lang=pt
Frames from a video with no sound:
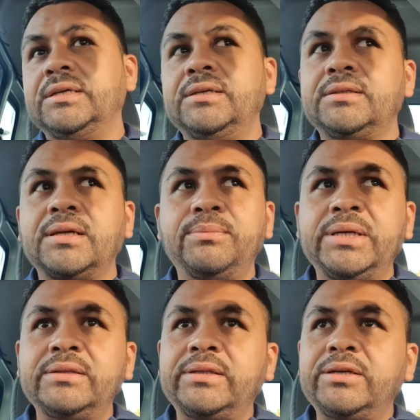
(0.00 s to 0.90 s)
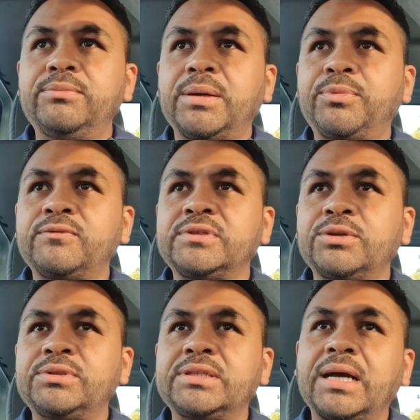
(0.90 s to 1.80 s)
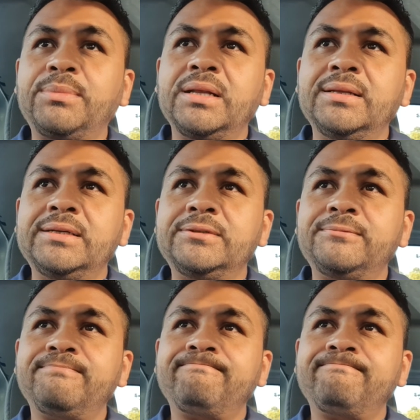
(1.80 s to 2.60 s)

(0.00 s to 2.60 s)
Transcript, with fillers: E também tenho minha profissão de cabeleireiro.